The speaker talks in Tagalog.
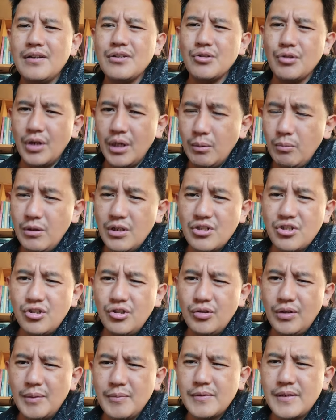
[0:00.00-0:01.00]
So God bless
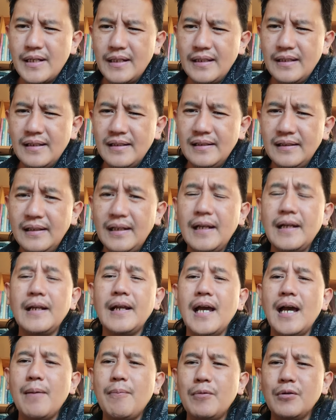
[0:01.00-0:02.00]
you, Kapsat. Yan
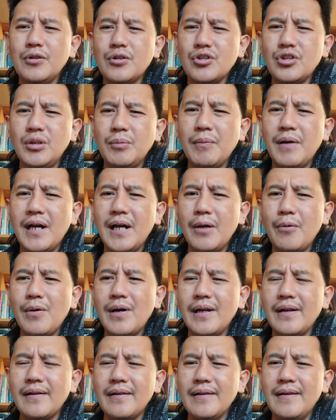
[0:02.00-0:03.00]
ni Apo Diyos, ti mga
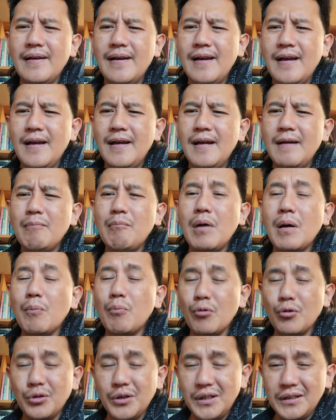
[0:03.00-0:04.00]
iwan, mang
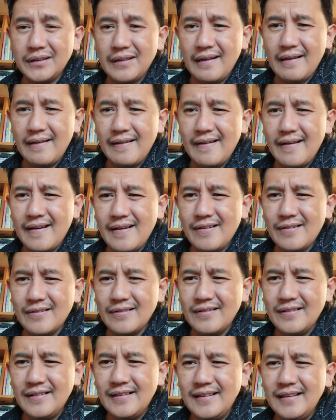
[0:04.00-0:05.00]
protektar kada kayo.
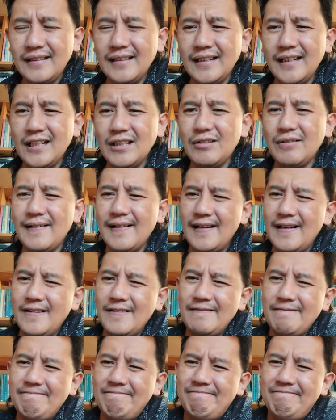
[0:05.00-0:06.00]
Ti daytoy
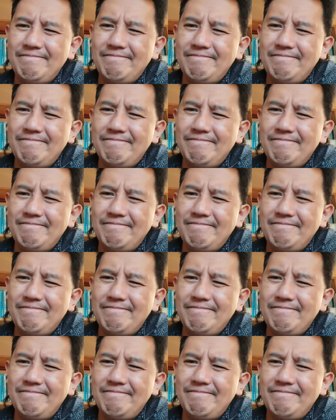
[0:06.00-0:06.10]
nga